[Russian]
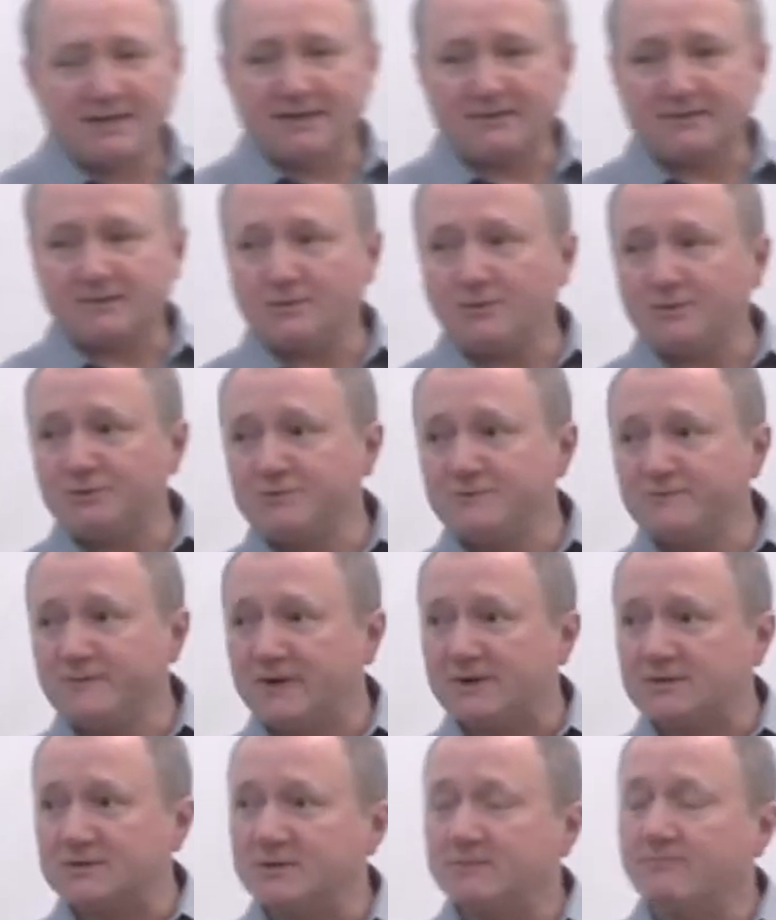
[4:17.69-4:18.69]
Это очень
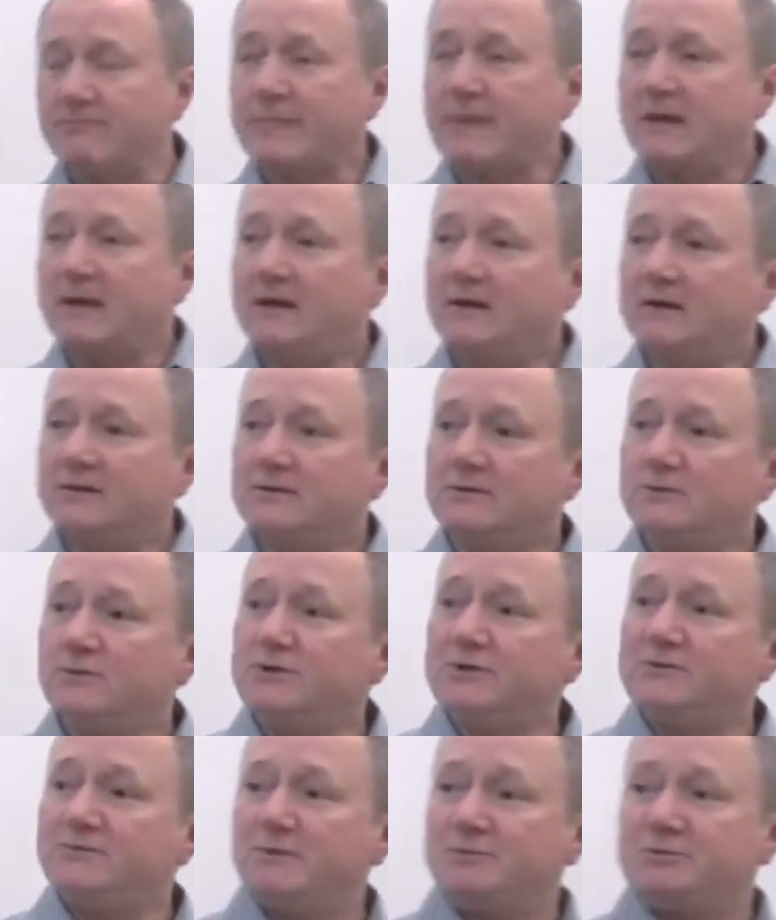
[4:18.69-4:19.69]
важно.
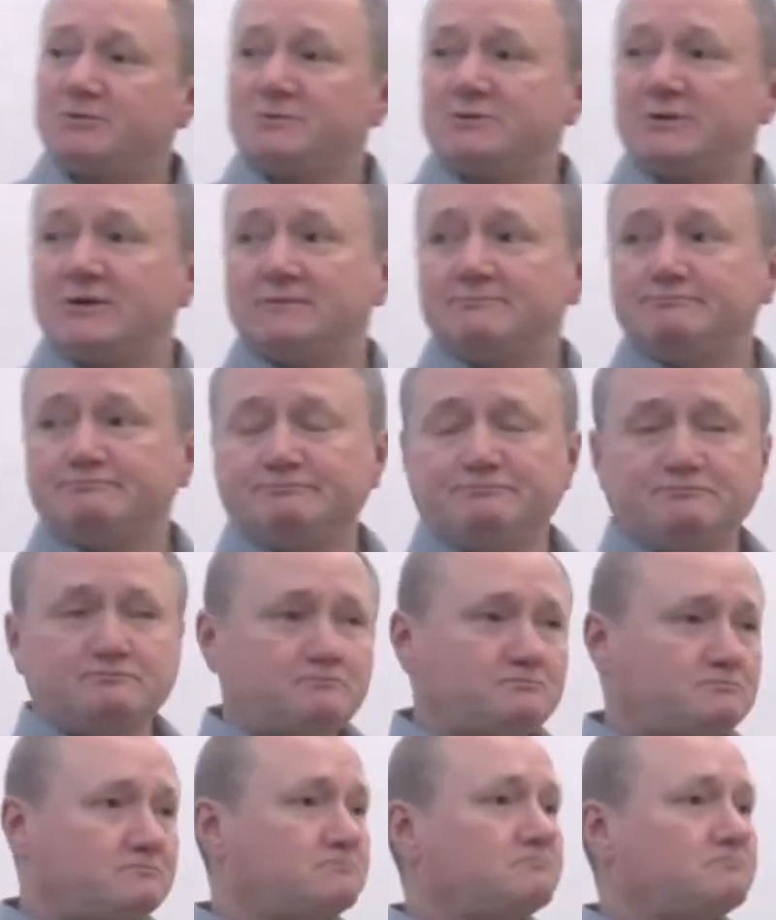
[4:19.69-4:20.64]
Ну и, в общем-то,